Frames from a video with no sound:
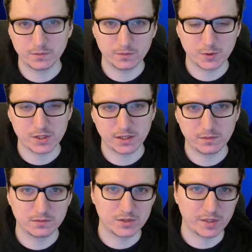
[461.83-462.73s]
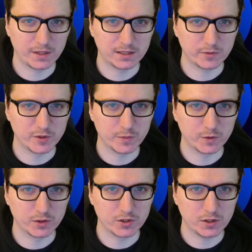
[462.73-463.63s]
może trzeba na to
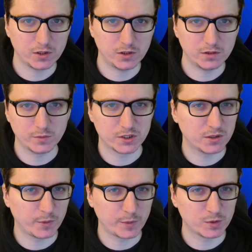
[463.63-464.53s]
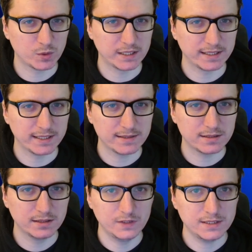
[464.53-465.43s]
przymknąć oko, może to po prostu tak
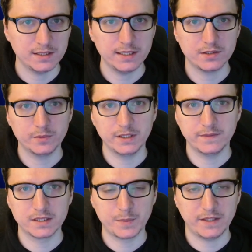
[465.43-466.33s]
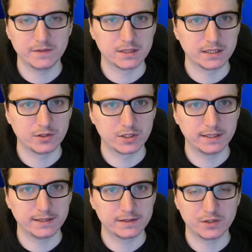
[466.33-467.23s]
jest. Nie zdajesz sobie nawet sprawy z tego,
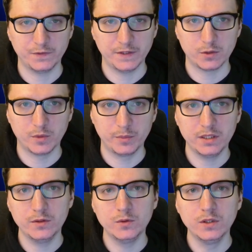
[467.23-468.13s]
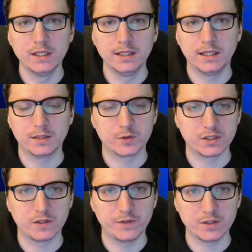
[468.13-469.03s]
że jesteś ofiarą mobbingu, albo że
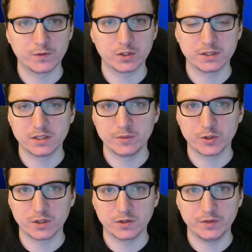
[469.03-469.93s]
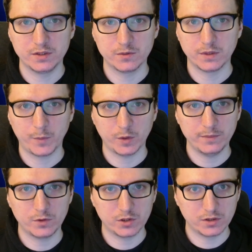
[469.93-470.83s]
tkwisz w toksycznym środowisku, a
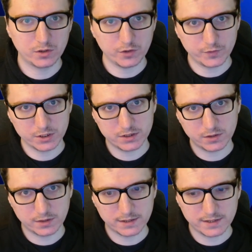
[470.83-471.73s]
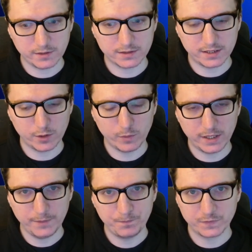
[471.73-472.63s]
potem to wszystko, ta cała
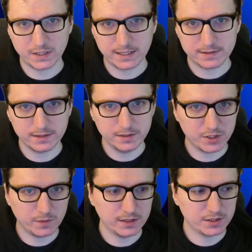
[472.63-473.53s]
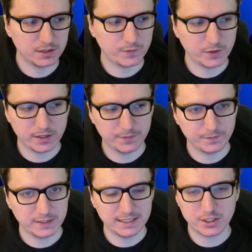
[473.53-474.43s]
trauma narasta i przekłada się na Twoje
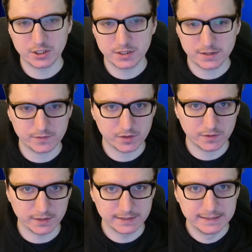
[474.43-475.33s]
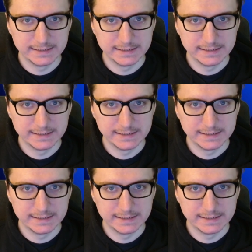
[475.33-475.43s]
dalsze życie zawodowe.